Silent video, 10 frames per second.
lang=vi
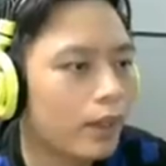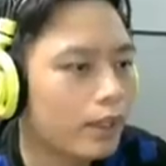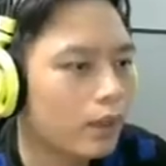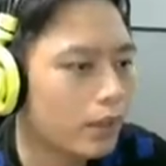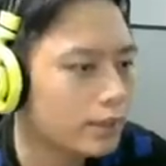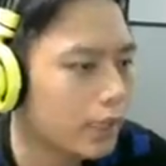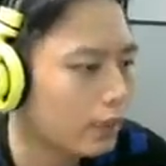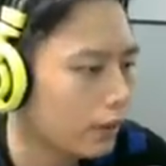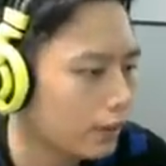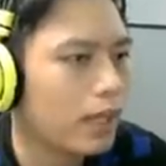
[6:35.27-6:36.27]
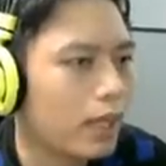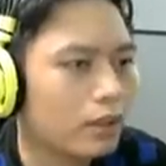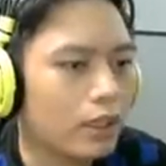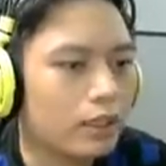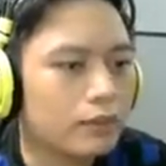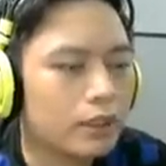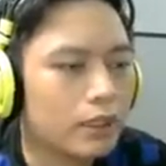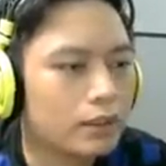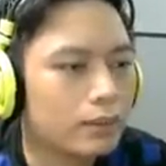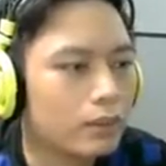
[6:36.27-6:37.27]
quay đầu để chạy rồi thời gian rồi
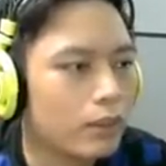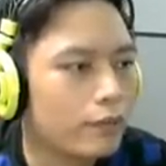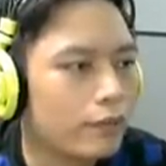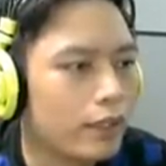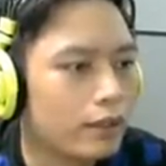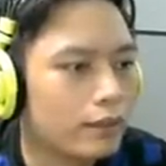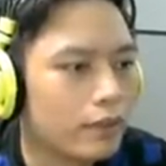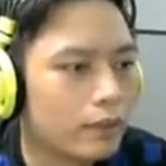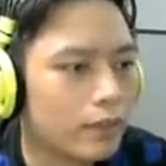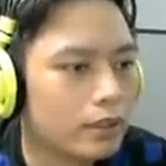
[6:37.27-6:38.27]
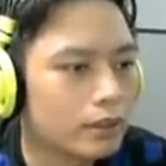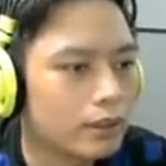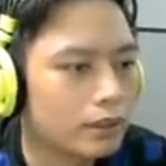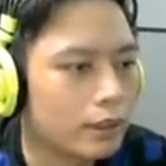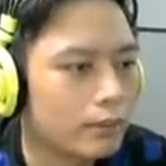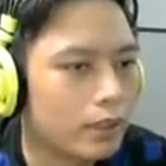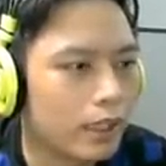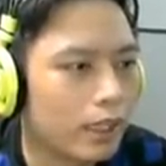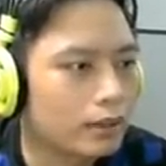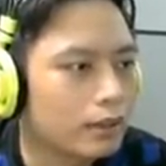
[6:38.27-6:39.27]
snack tiếp tục in vì và bây giờ sẽ tìm được
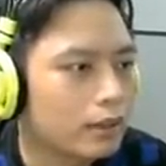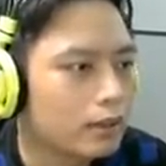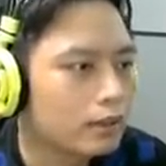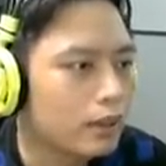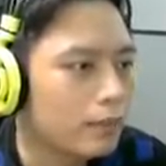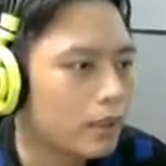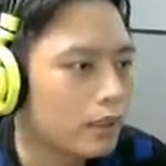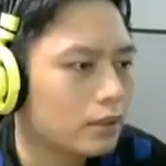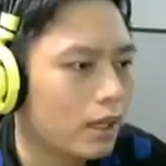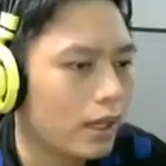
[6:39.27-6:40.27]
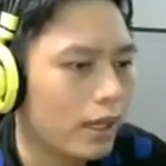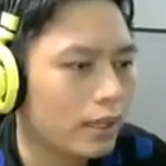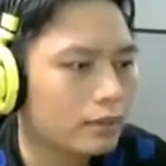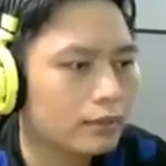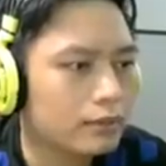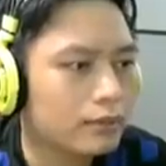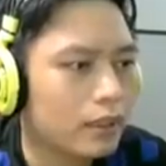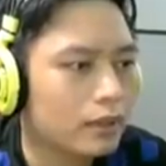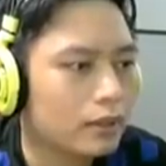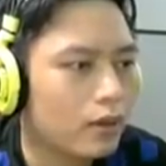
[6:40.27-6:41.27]
gs tìm được gs
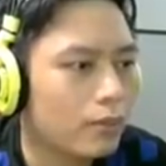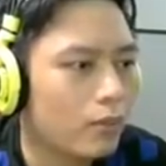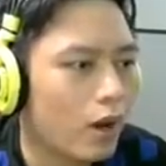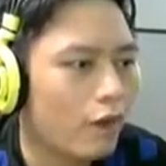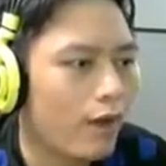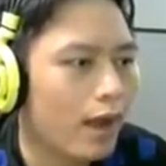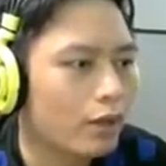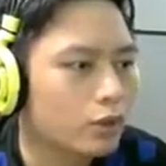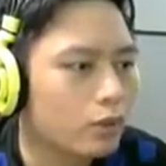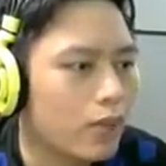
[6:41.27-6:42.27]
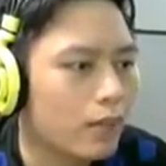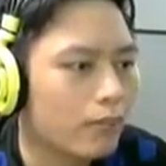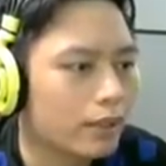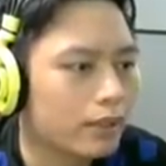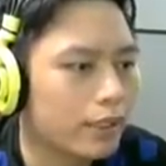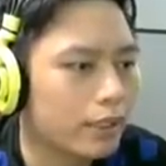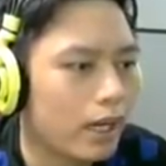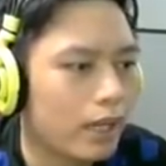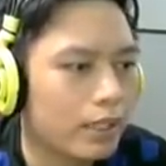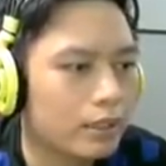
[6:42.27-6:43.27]
Vâng, combo vào súng cầm monkey
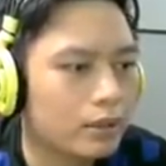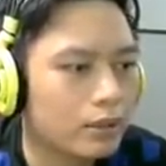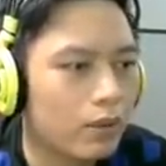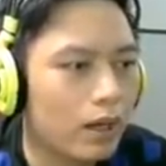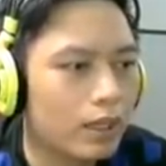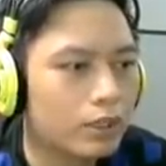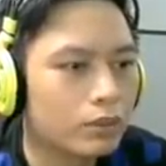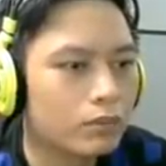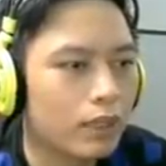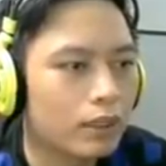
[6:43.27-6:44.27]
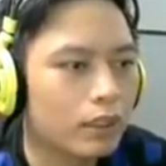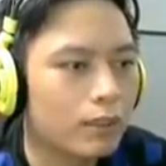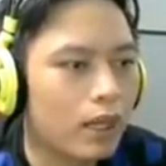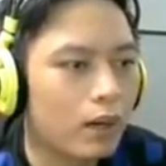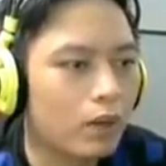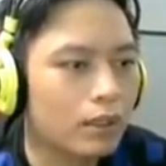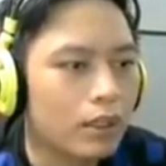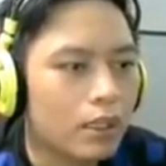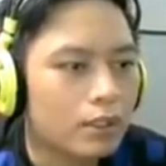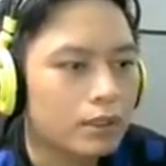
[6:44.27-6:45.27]
đấy Đừng đùa để súng bắn nó hơi bị đau luôn
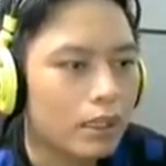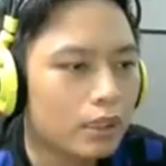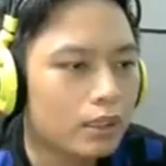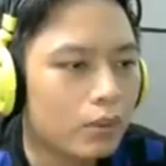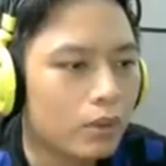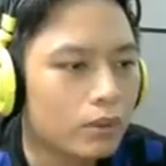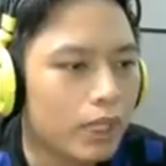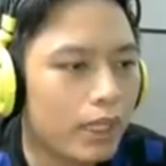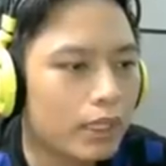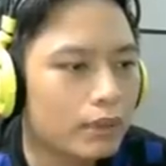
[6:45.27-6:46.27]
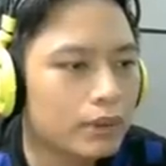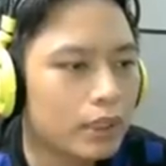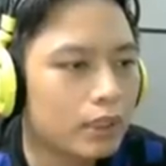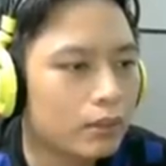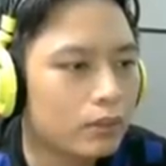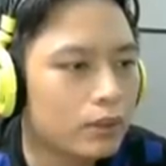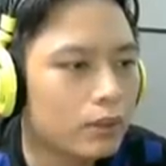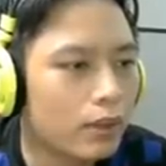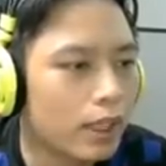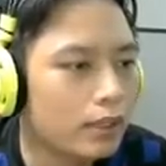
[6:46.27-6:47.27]
Silent không có ulti, Silent không
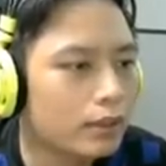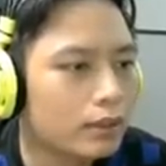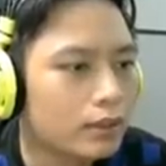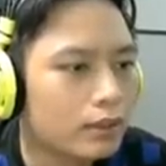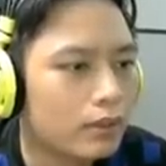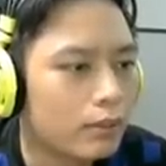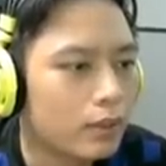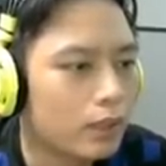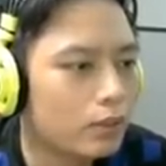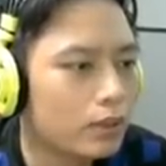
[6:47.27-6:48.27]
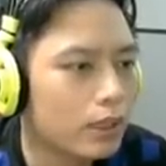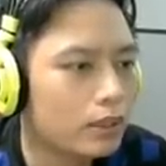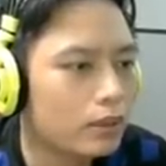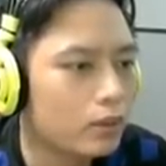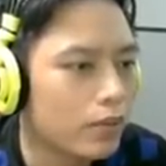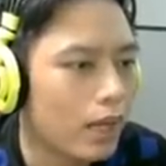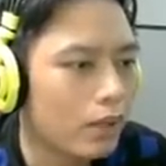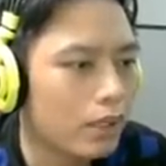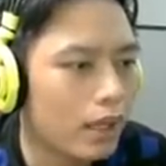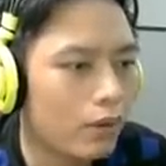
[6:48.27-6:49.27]
ulti quả đấy Vâng, một cái ulti có
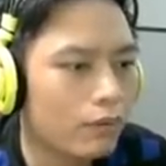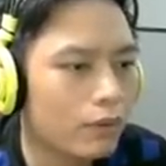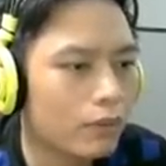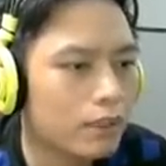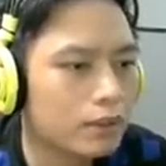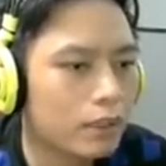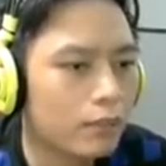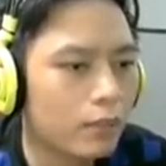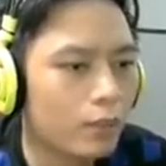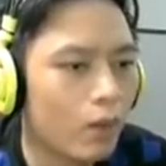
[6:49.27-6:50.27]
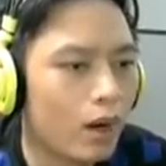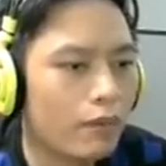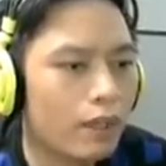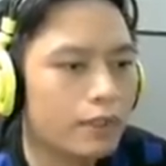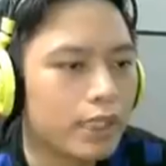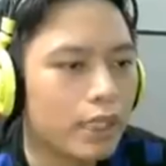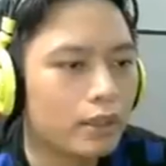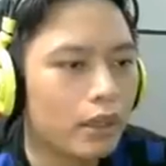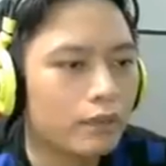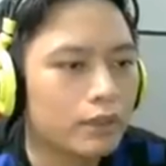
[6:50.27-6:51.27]
cooldown hơi lâu Và vâng, bây giờ một bùa, vâng chết
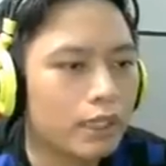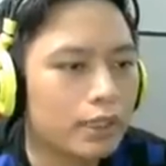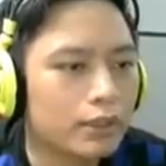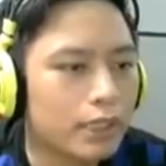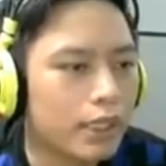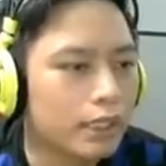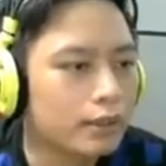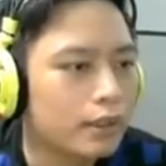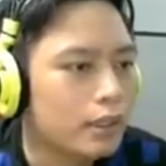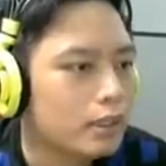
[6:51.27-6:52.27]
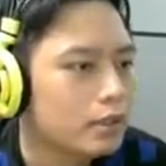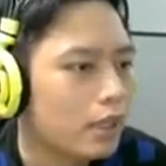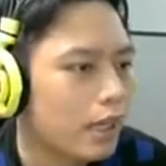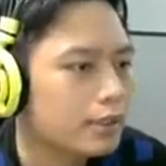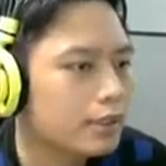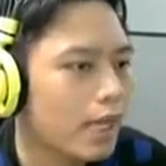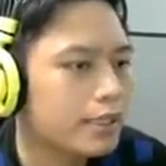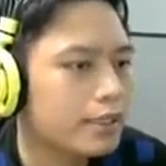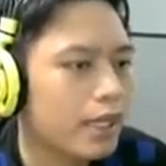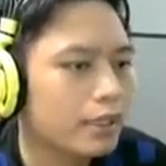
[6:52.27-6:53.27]
rồi Slack sẽ chết Slack
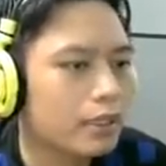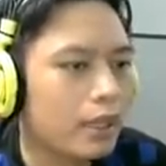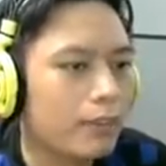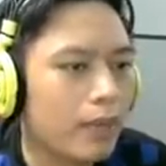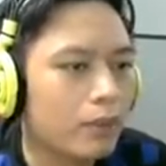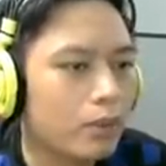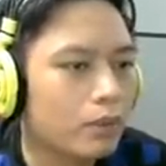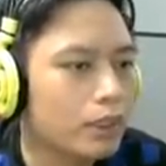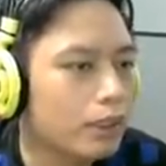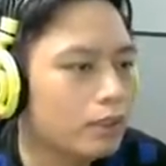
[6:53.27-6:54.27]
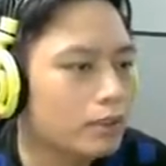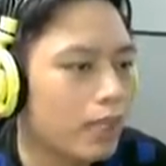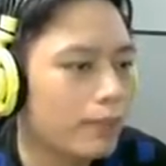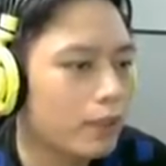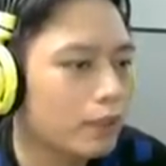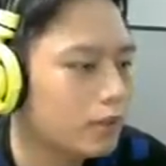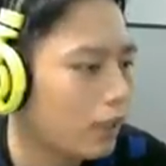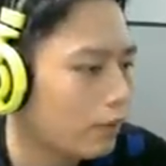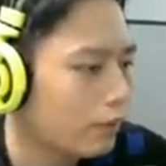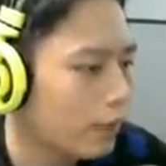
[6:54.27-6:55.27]
sẽ chết thời điểm này Một cái ulti đến từ trái đằng
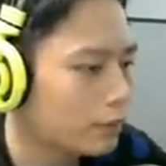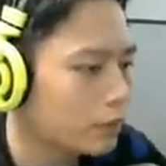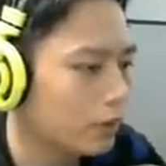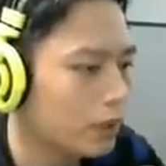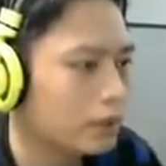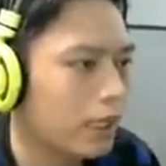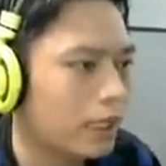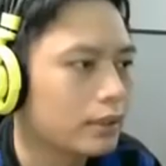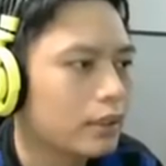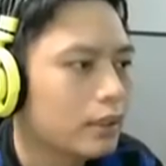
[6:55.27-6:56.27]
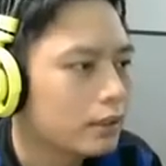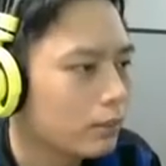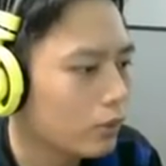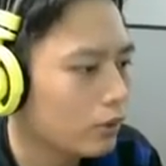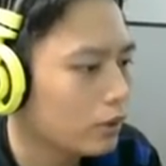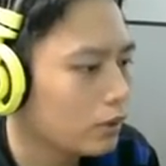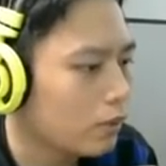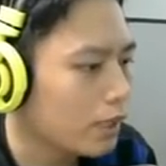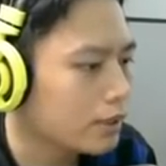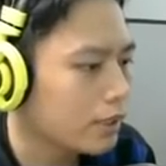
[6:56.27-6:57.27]
sau Và làm xuống đến từ Slack Đồng đội đứng
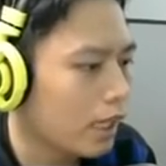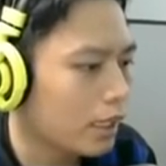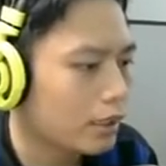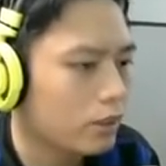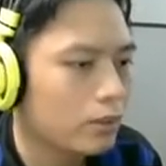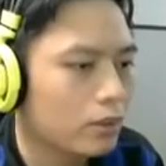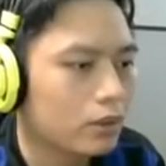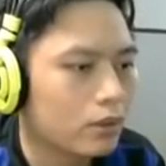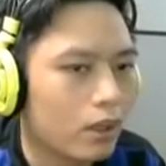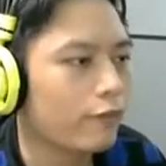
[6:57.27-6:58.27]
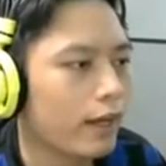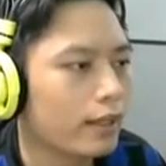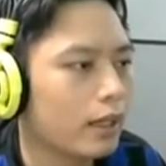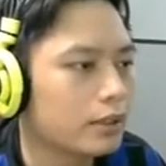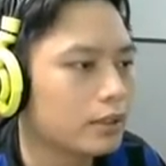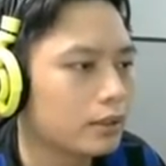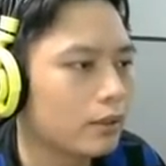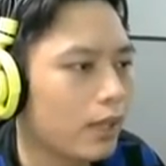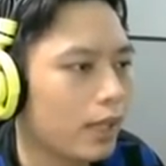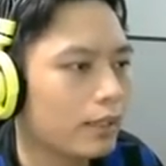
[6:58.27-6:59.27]
quá xa để cứu được một con không phải đợi trận
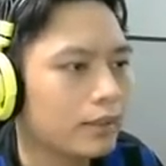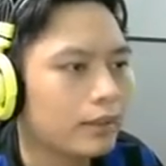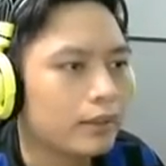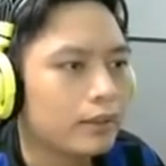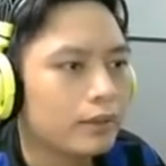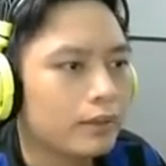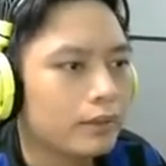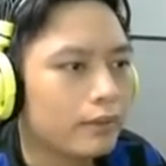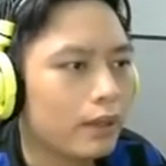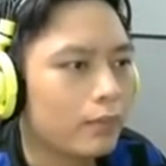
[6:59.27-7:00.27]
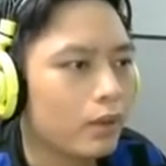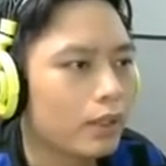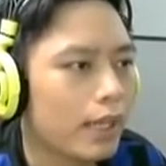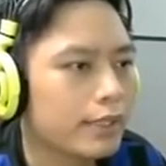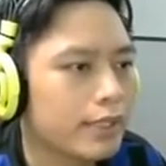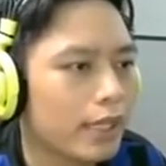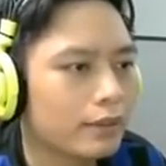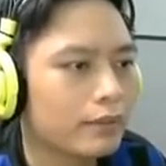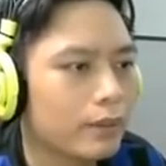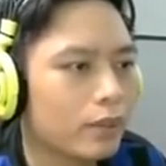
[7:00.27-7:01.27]
đấu này Vâng, một cái check
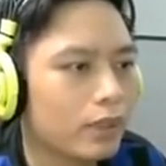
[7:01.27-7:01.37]
và